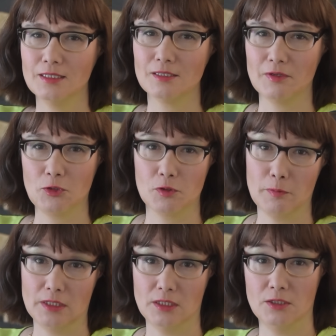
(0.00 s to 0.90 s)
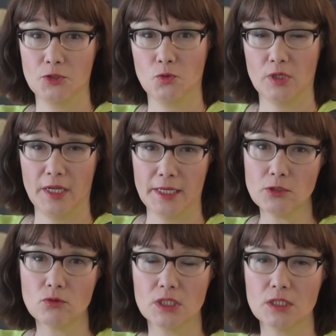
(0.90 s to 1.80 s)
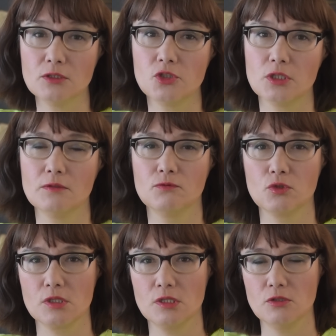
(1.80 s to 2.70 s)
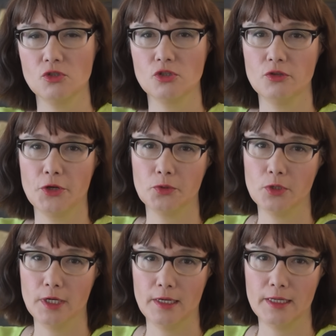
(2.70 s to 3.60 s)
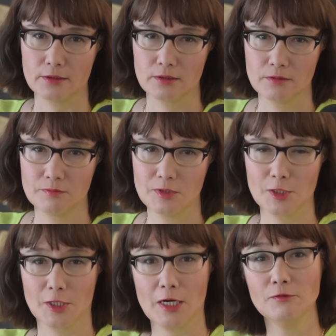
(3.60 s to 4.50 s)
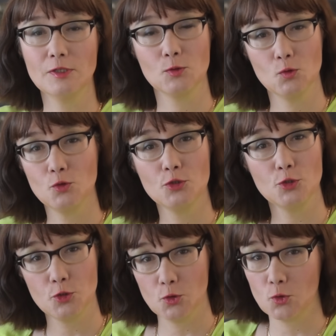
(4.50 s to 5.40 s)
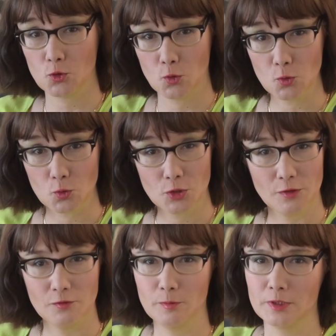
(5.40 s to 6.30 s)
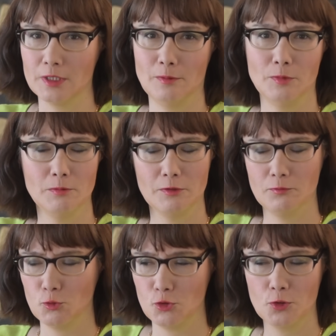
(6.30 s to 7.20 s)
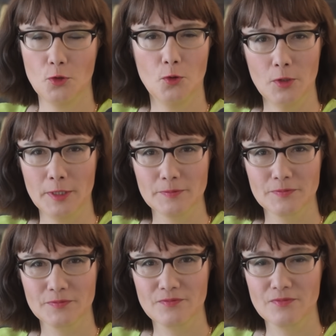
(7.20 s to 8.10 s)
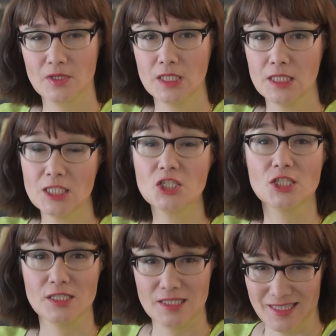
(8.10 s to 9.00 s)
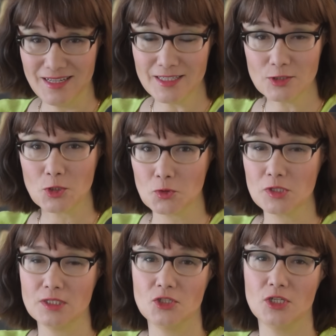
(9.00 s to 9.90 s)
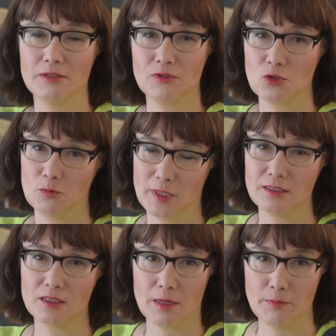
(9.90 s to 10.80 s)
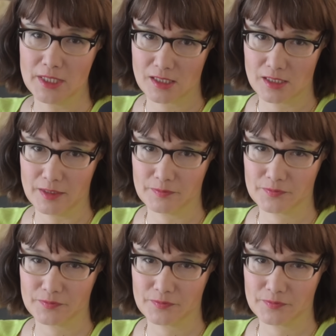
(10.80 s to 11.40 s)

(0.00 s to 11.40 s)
Свою исполнительскую карьеру она начала в возрасте 4 лет, сыграв одну из сестер Золушки в пантомиме в мюзик-холле – шести лет Росса начала выступать на трапеции.